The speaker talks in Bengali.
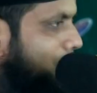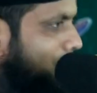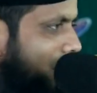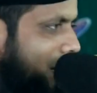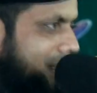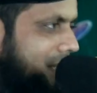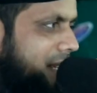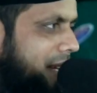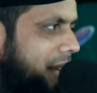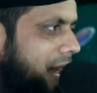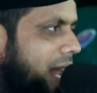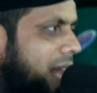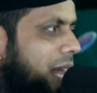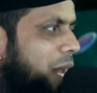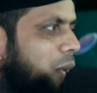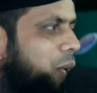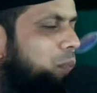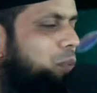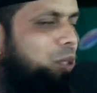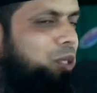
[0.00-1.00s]
করেছেন
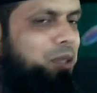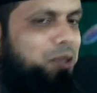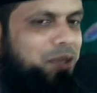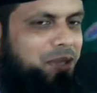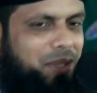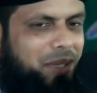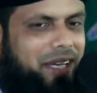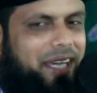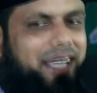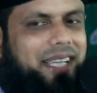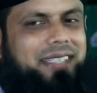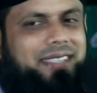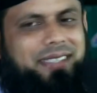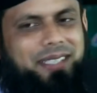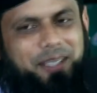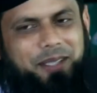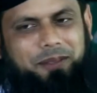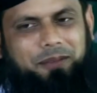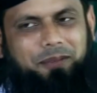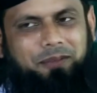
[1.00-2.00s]
আল্লাহ নবী সুস্থ হয়ে গেছে